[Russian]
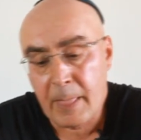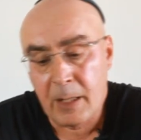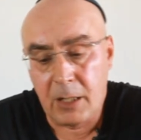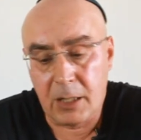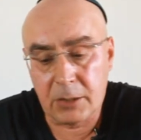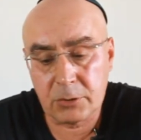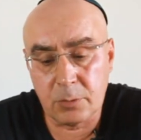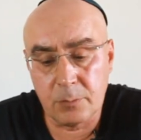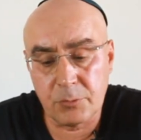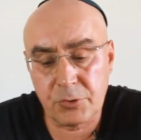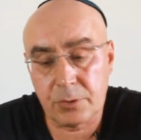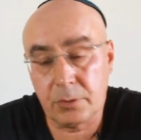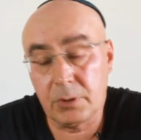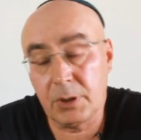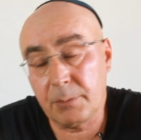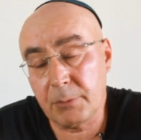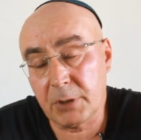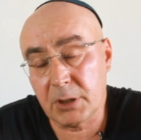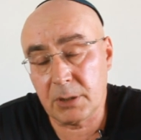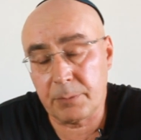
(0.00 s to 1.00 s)
о том, что
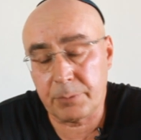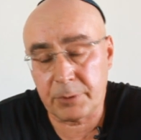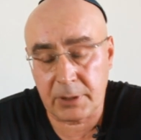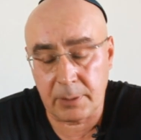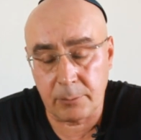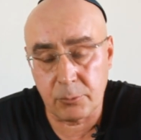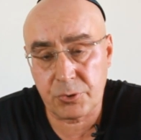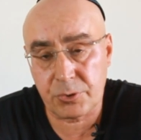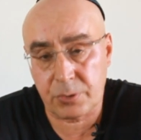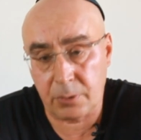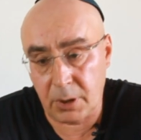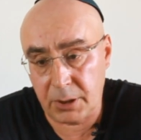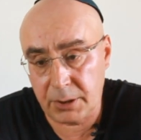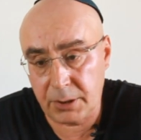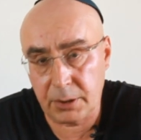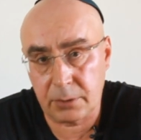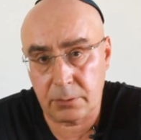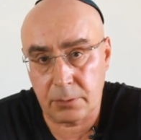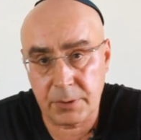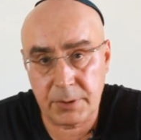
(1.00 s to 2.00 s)
именно потому, что
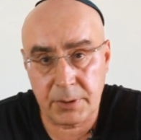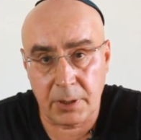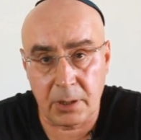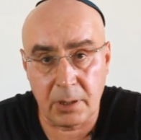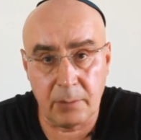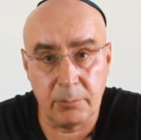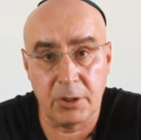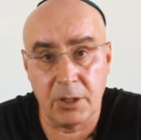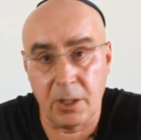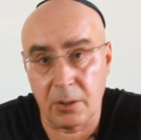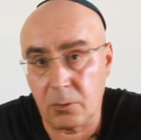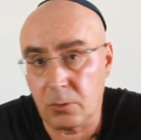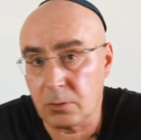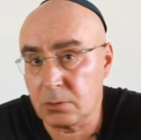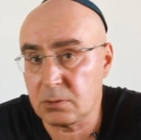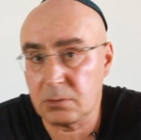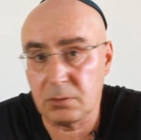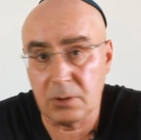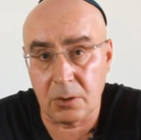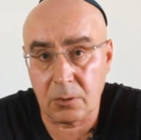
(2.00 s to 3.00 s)
они, то есть арабы
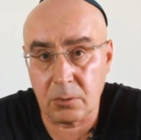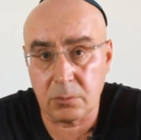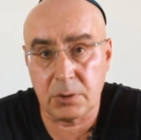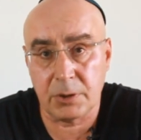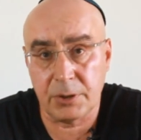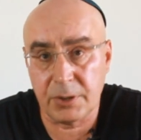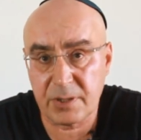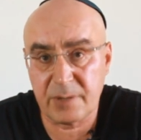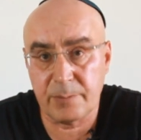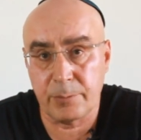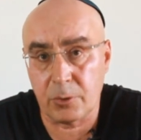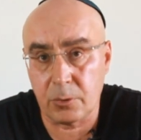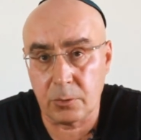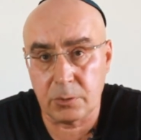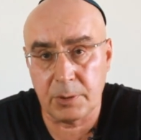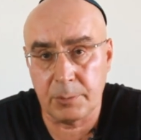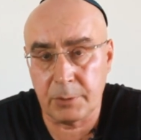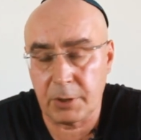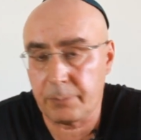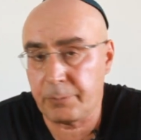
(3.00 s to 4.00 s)
народ, народ, они
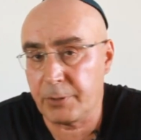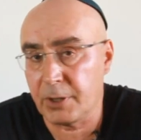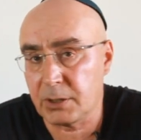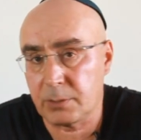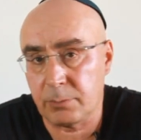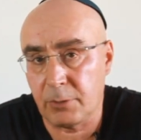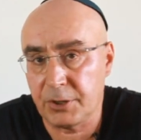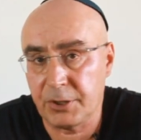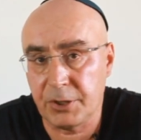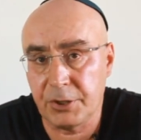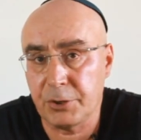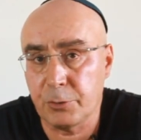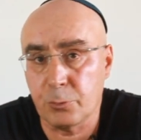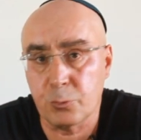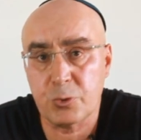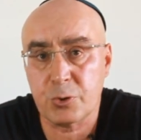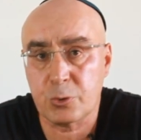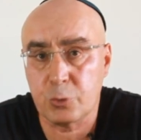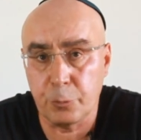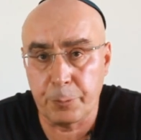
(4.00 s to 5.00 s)
сброд, именно поэтому они не
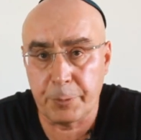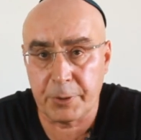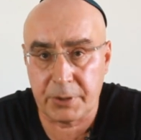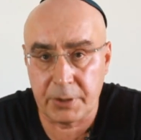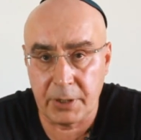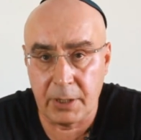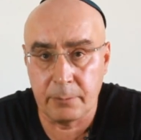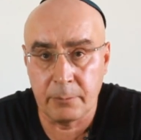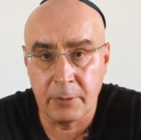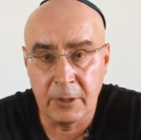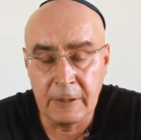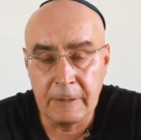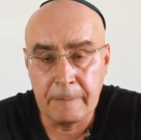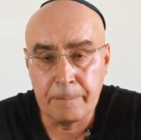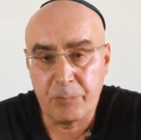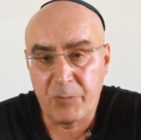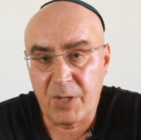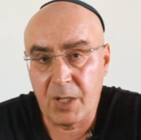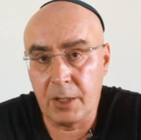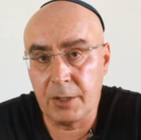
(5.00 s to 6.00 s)
уступят нам
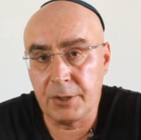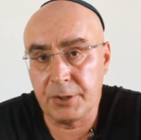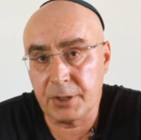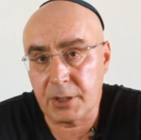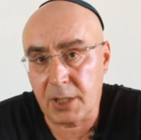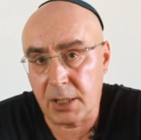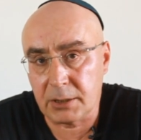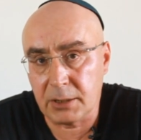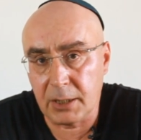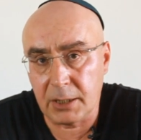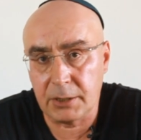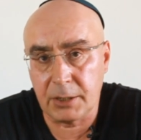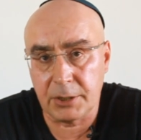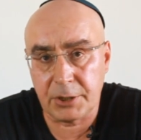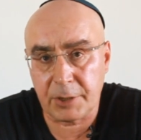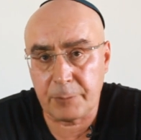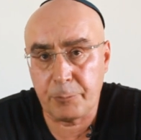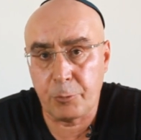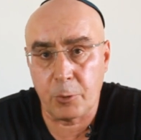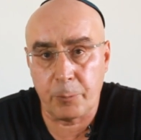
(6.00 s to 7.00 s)
э, никогда и до
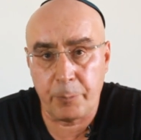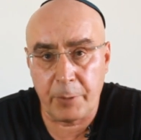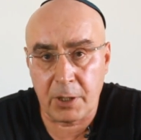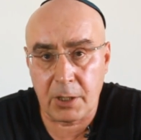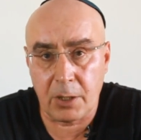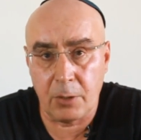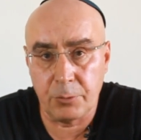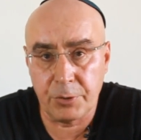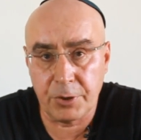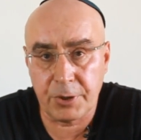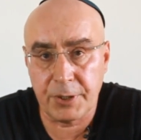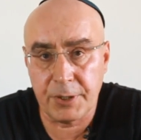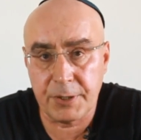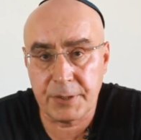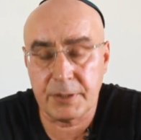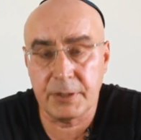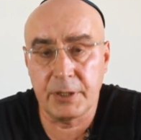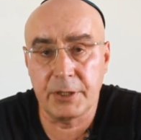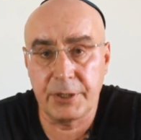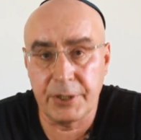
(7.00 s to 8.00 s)
тех пор, пока у них
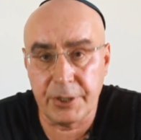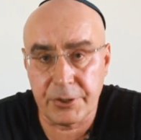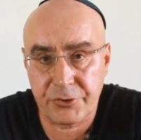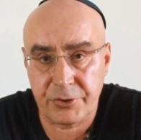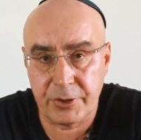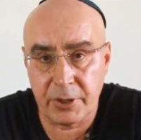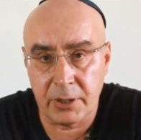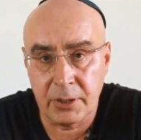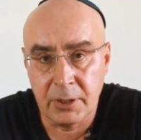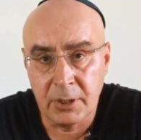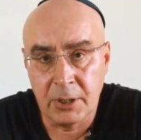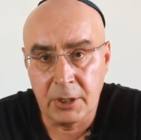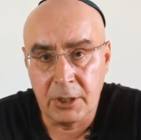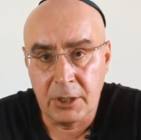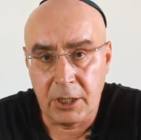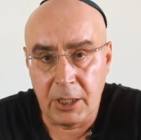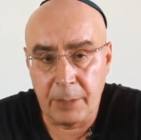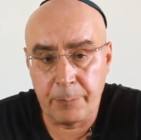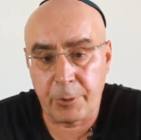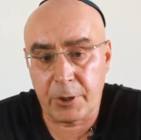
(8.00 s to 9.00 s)
есть надежда
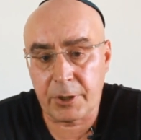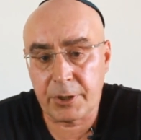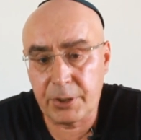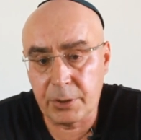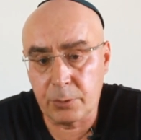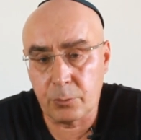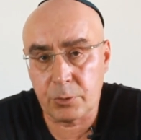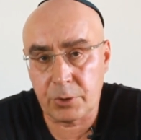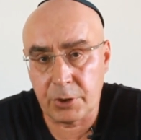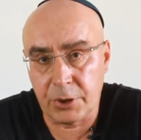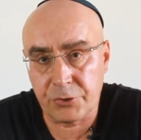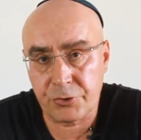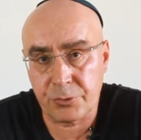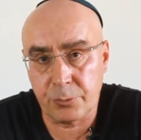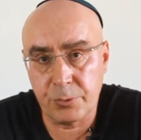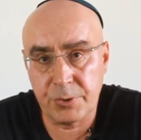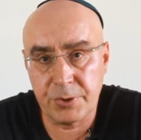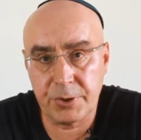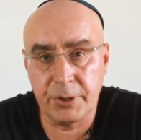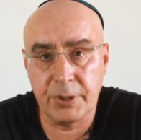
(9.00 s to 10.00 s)
опрокинуть наши
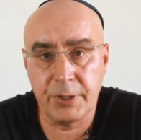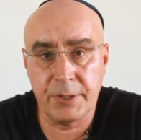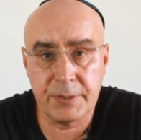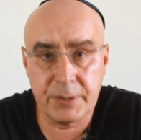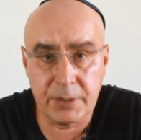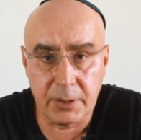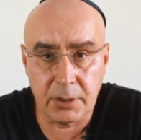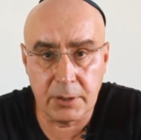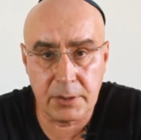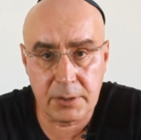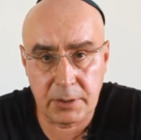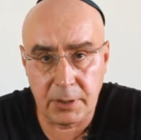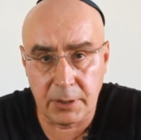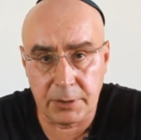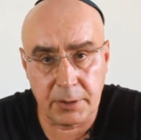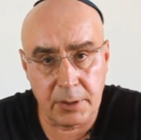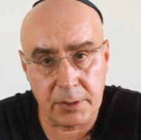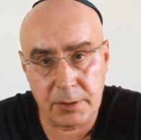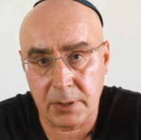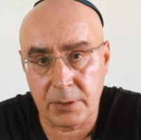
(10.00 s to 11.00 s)
усилия, силы,
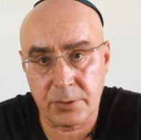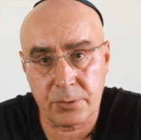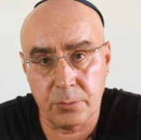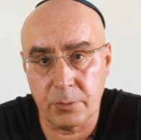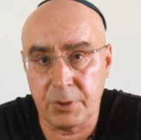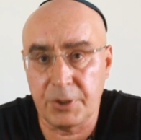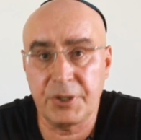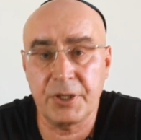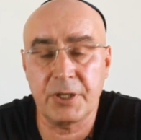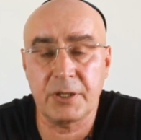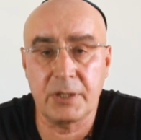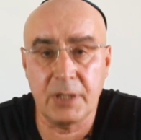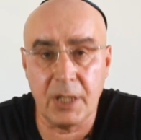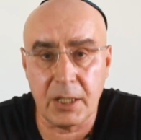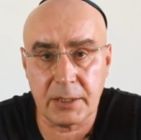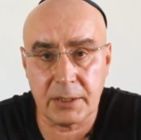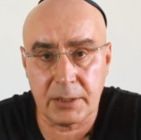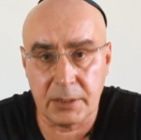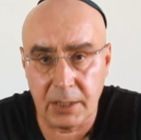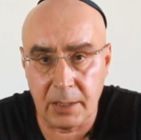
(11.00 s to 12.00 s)
изгнать нас отсюда, не
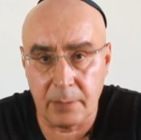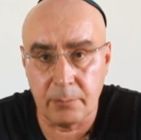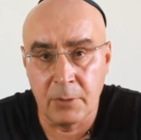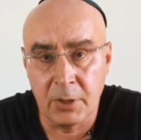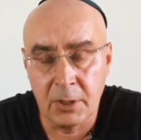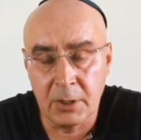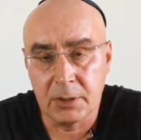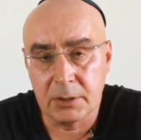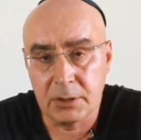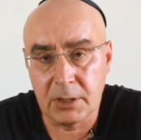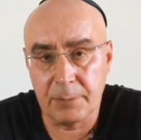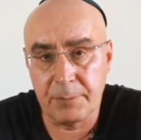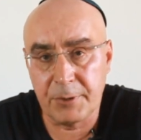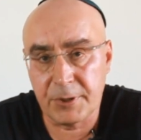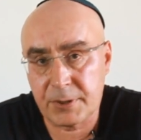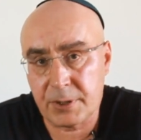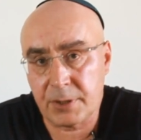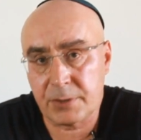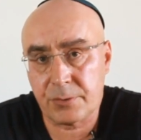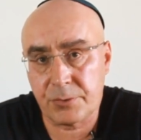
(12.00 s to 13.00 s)
дать нам
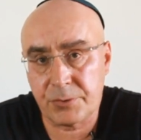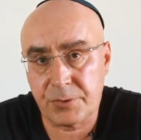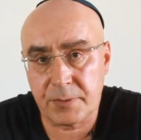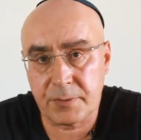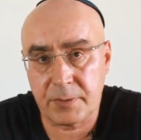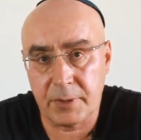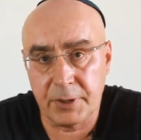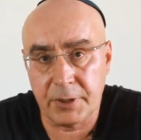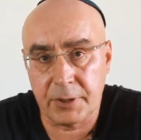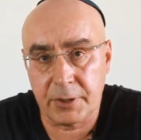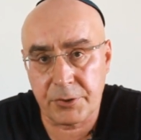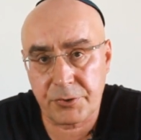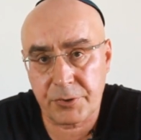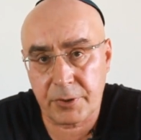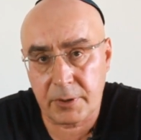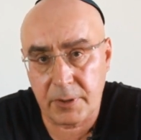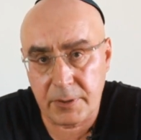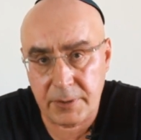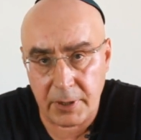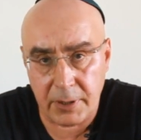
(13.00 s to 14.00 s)
добиться осуществления
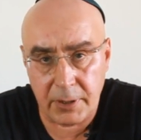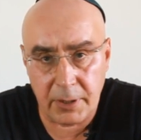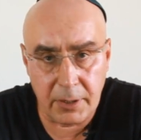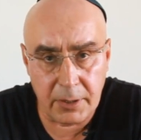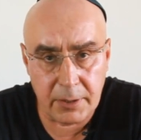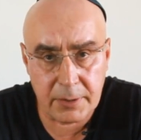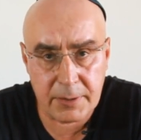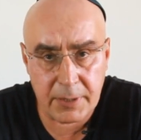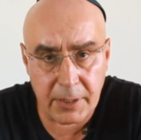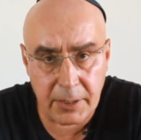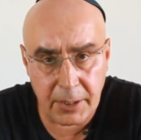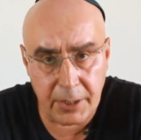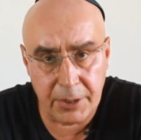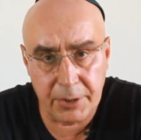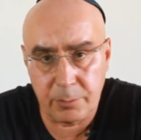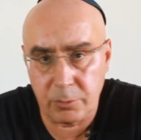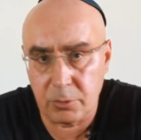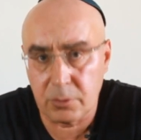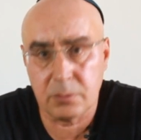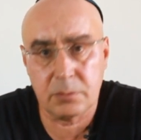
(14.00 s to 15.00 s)
наших национальных целей,
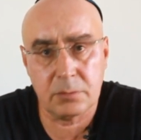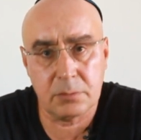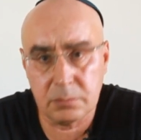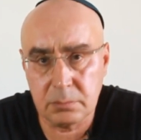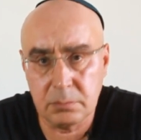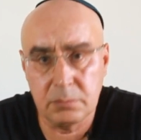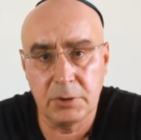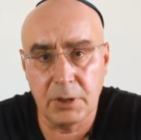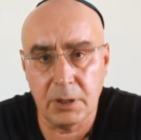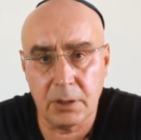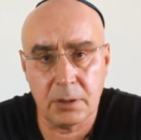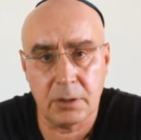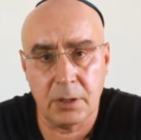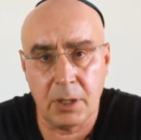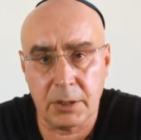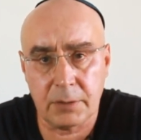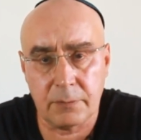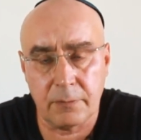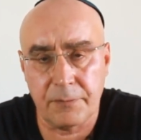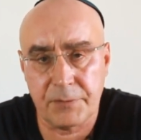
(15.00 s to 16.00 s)
они будут делать
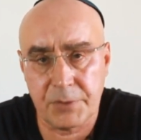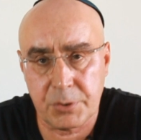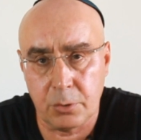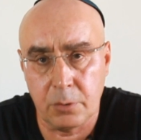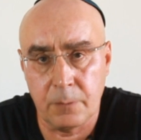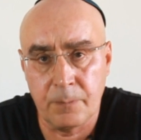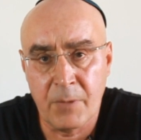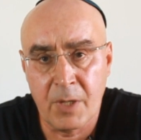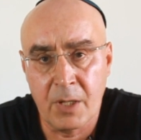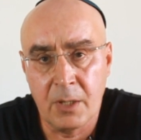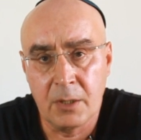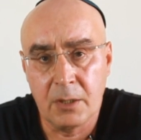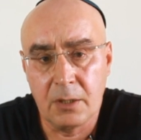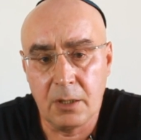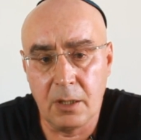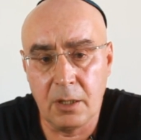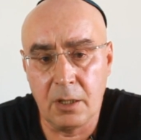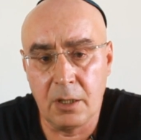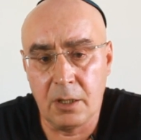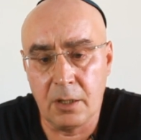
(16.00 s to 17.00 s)
для этого все
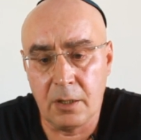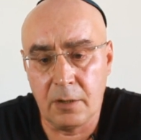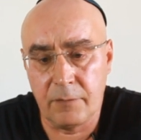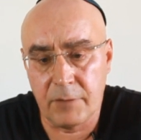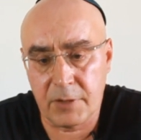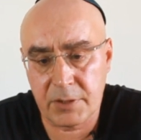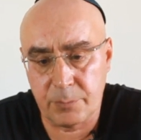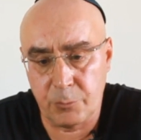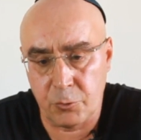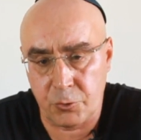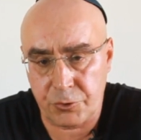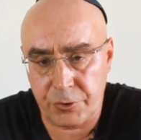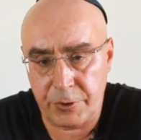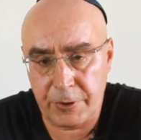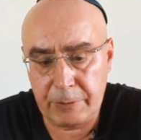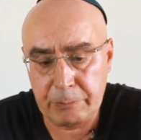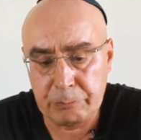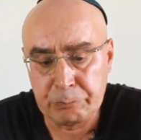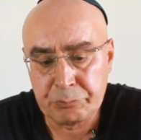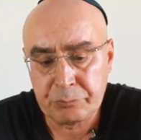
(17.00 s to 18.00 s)

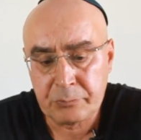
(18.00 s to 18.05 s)
возможное.